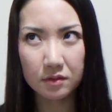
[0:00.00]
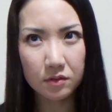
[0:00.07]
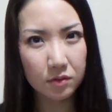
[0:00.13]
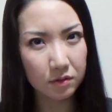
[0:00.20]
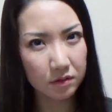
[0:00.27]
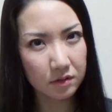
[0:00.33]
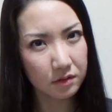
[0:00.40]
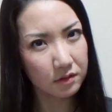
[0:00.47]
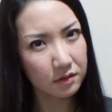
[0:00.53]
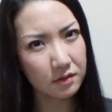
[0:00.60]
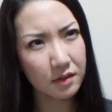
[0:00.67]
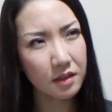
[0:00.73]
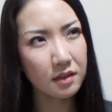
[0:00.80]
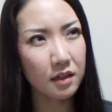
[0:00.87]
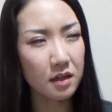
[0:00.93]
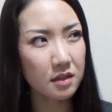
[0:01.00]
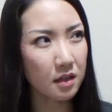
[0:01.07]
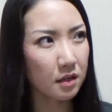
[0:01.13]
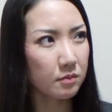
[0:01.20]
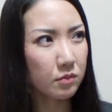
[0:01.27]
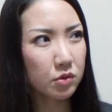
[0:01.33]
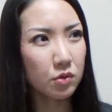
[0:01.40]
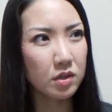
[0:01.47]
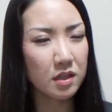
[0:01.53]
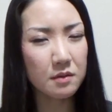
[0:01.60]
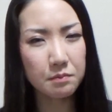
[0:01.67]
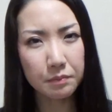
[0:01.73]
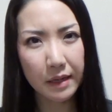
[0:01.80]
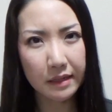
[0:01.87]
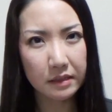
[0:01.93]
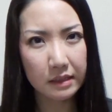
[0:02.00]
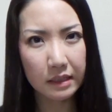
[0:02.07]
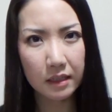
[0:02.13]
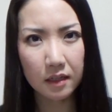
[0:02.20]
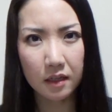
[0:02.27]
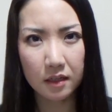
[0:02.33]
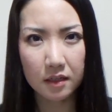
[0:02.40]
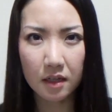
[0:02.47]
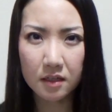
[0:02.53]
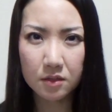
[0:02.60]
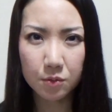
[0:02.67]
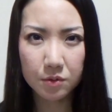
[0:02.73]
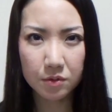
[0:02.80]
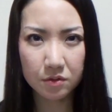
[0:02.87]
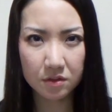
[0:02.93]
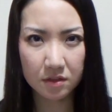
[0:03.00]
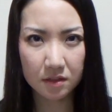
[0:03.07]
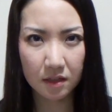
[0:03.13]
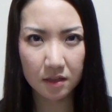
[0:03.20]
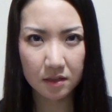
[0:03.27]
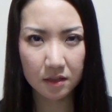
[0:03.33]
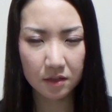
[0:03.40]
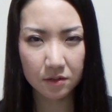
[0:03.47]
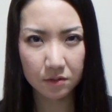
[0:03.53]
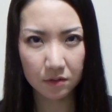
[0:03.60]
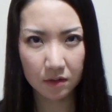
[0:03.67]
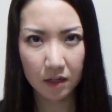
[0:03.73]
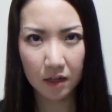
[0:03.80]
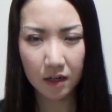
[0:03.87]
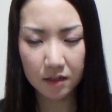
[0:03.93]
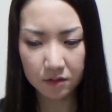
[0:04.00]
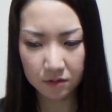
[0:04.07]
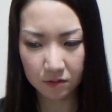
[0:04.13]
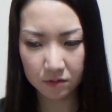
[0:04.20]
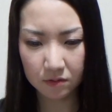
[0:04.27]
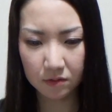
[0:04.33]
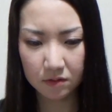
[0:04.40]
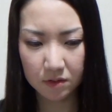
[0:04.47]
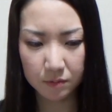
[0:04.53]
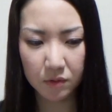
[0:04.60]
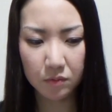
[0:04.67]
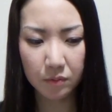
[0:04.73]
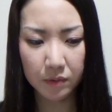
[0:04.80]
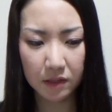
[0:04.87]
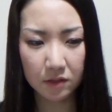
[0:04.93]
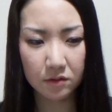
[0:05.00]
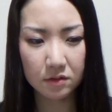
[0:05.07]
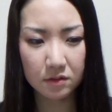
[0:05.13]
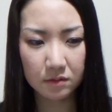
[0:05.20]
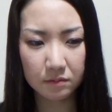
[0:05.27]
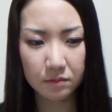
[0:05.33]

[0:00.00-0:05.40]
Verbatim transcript: こうなんかな、もっと頻繁にやり取りをしたいっていうのがあるのと、自分もビデオ